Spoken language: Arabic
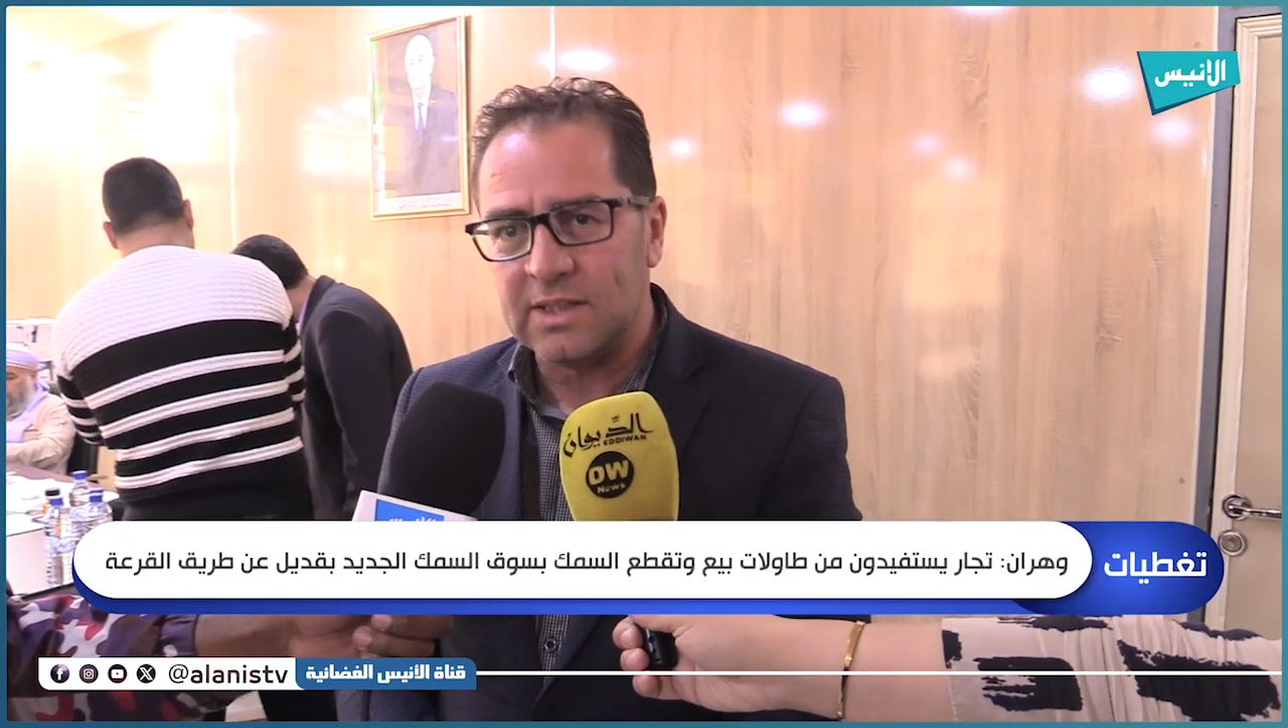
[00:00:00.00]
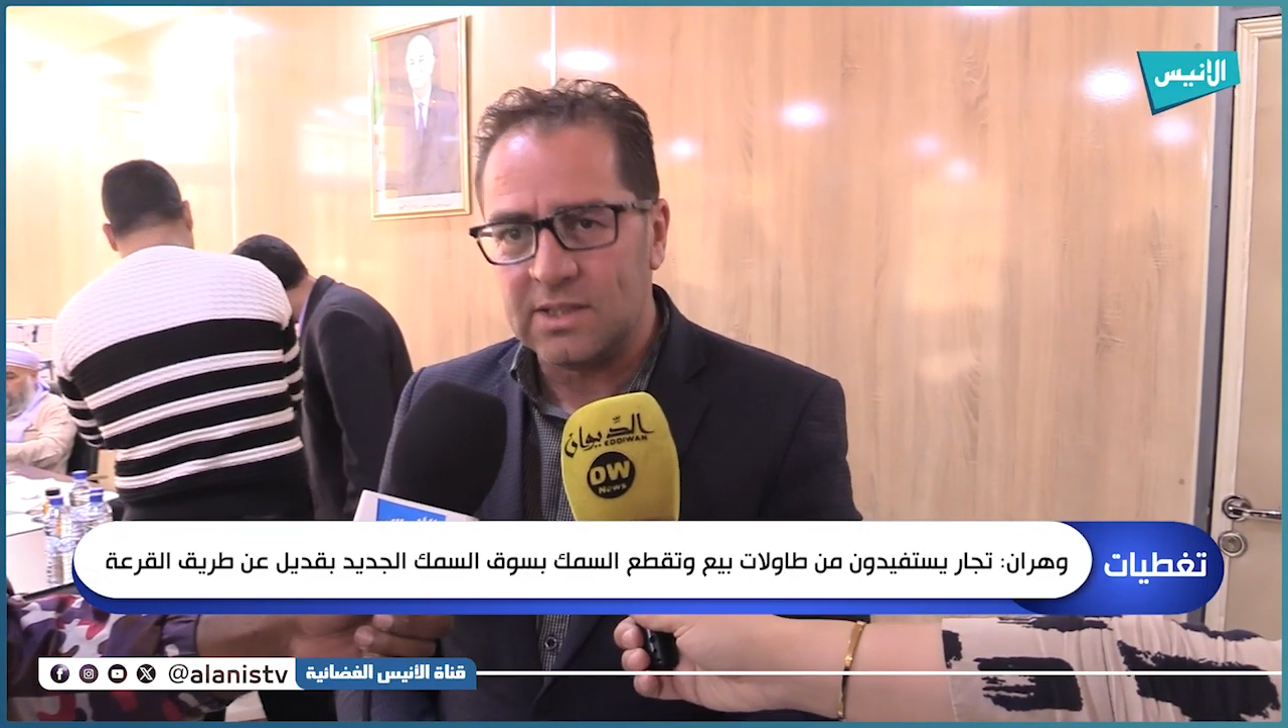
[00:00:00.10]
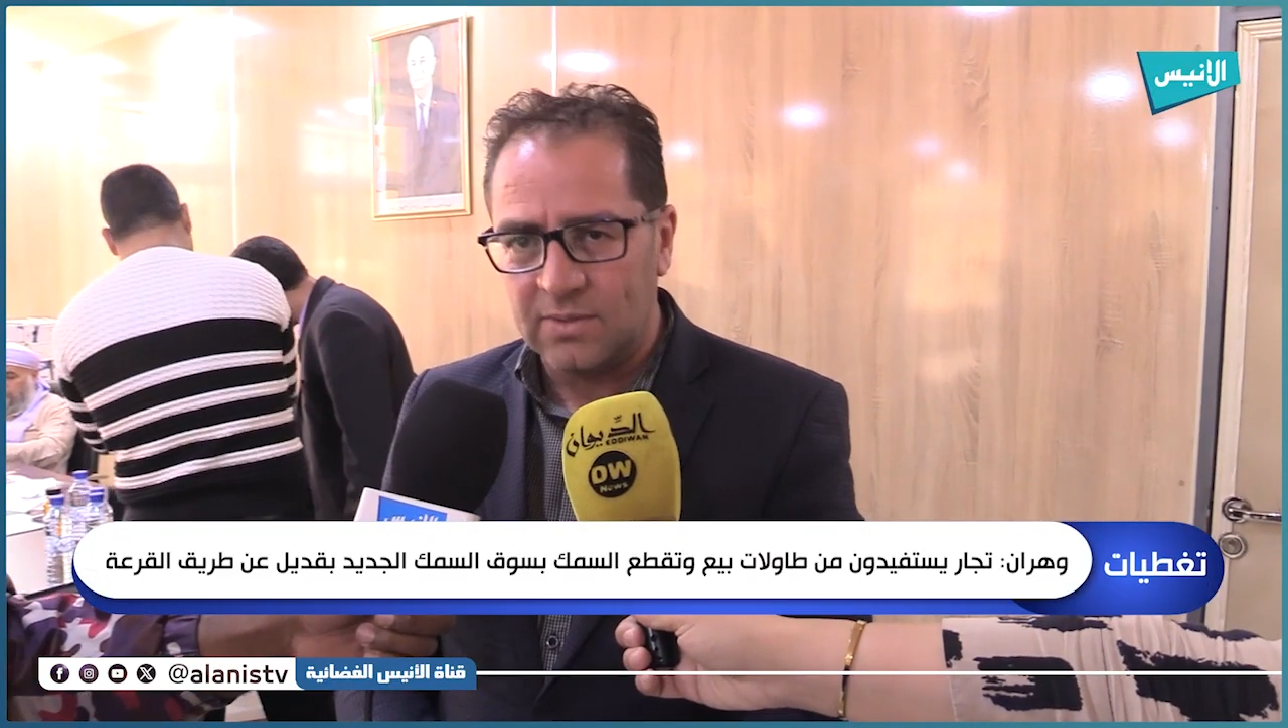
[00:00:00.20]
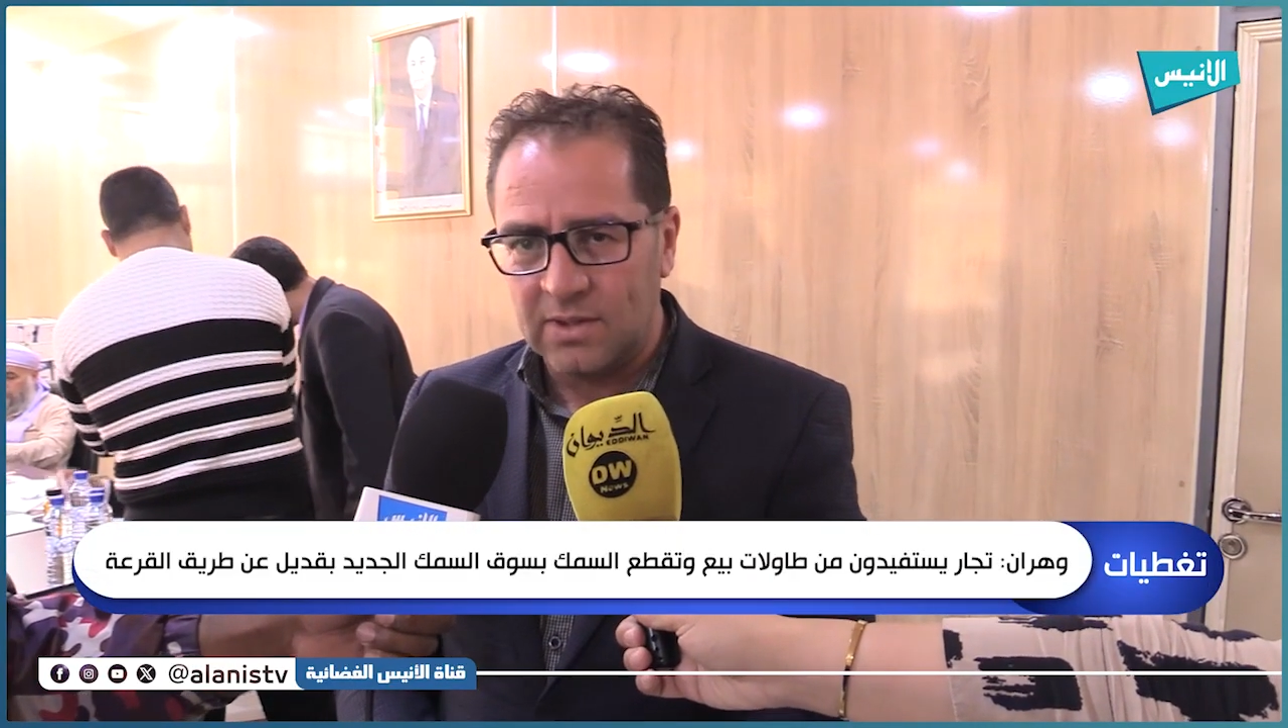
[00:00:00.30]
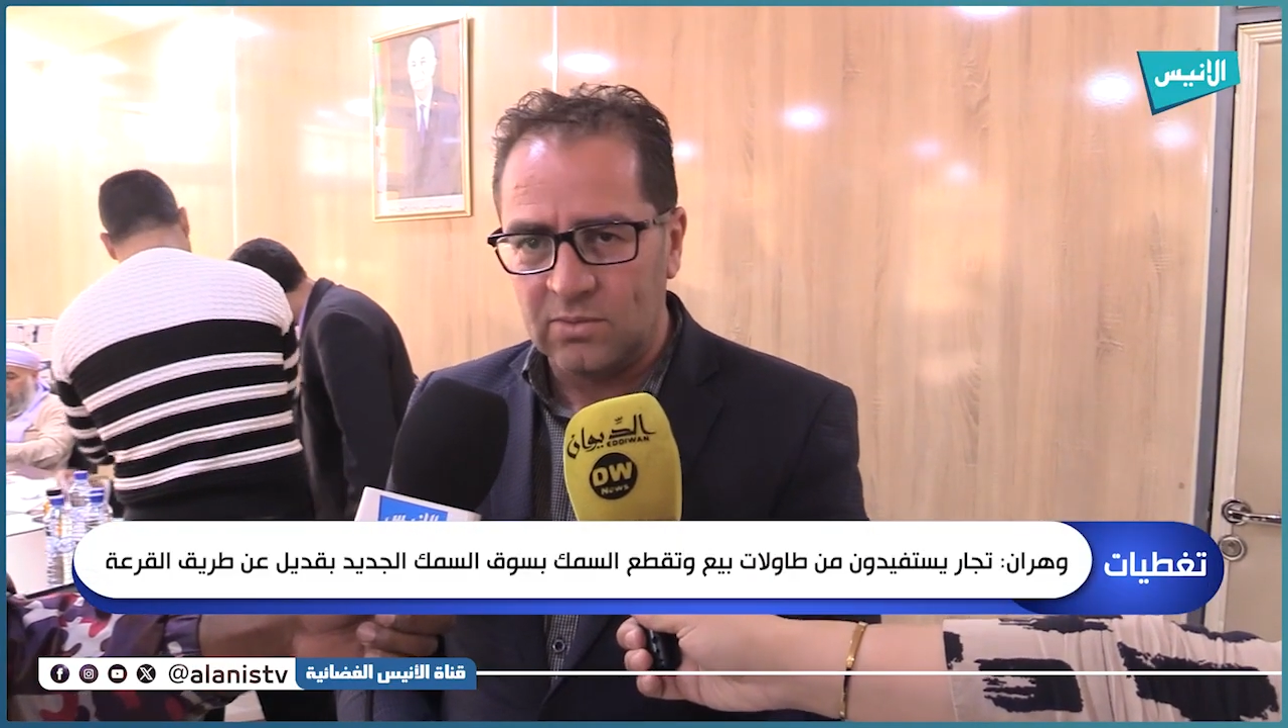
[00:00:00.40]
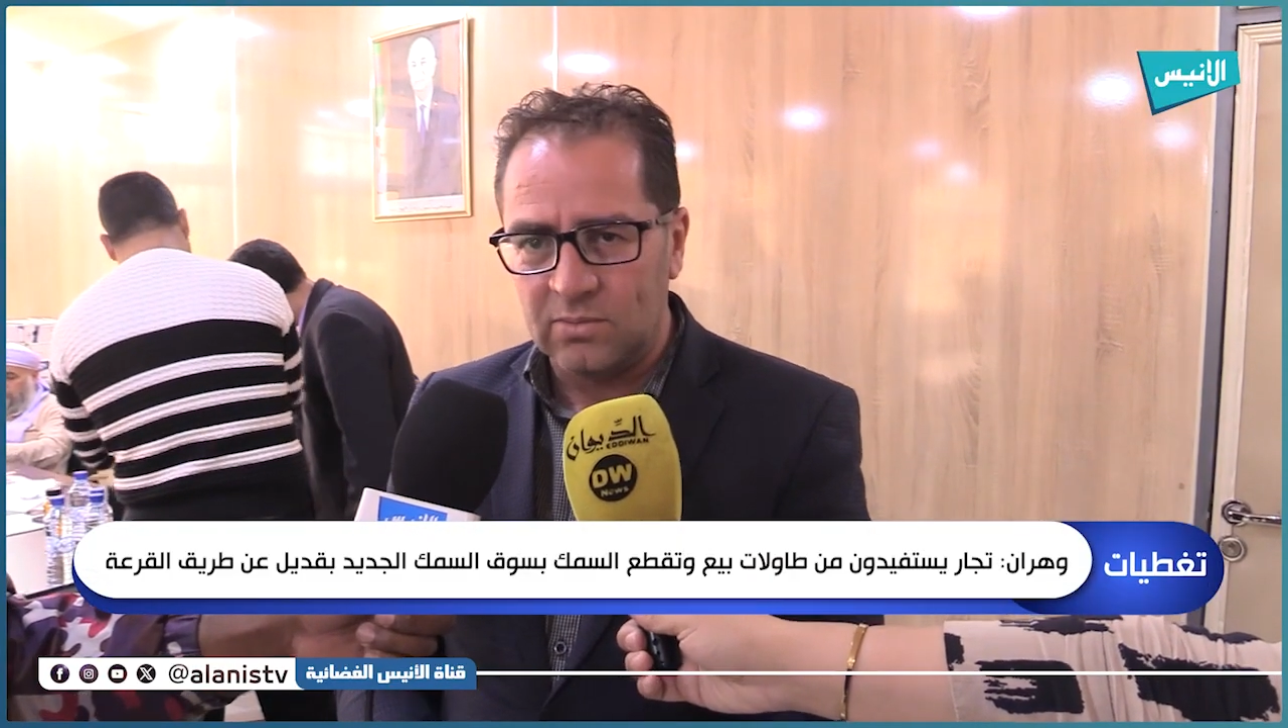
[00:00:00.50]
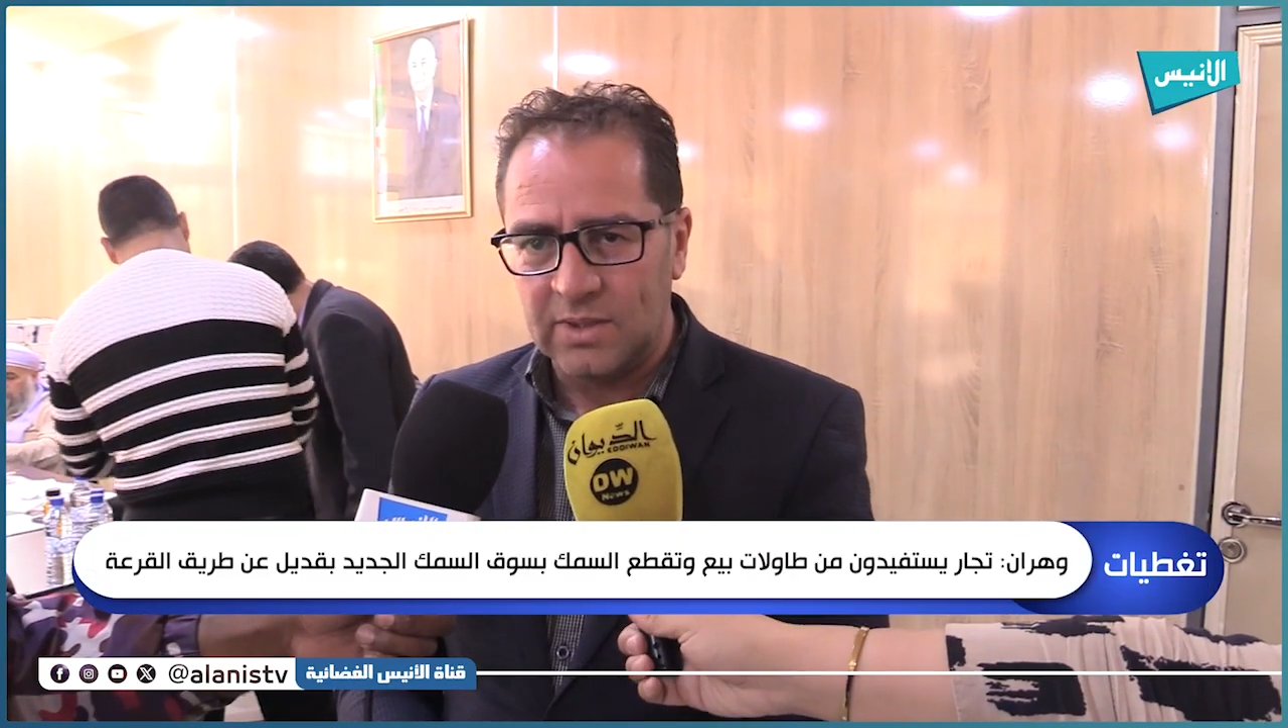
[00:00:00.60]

يستفادوا